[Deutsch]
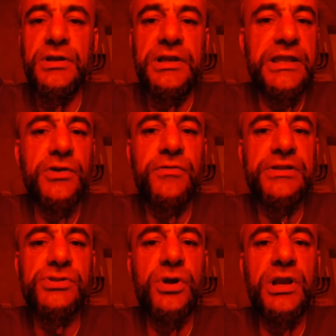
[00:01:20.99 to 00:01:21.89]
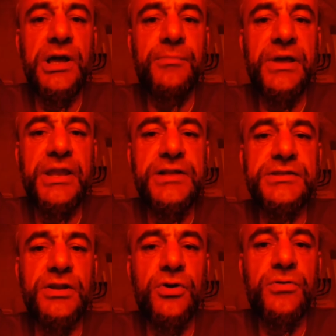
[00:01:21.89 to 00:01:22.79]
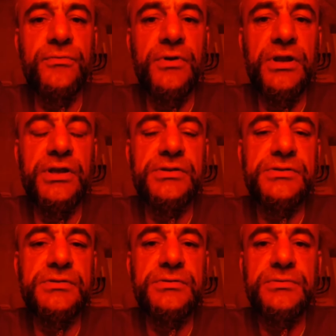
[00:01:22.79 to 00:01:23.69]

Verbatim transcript: Lego war toll, haben meine Eltern auch gefördert.